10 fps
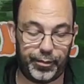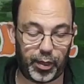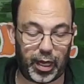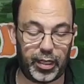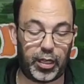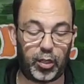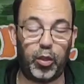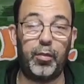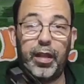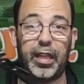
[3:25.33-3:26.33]
porque al ser
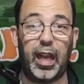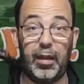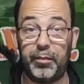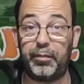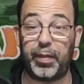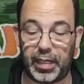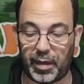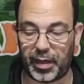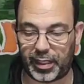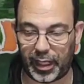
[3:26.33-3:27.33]
todo metal
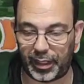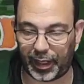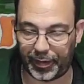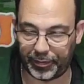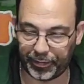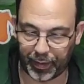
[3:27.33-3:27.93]
pesa bastante.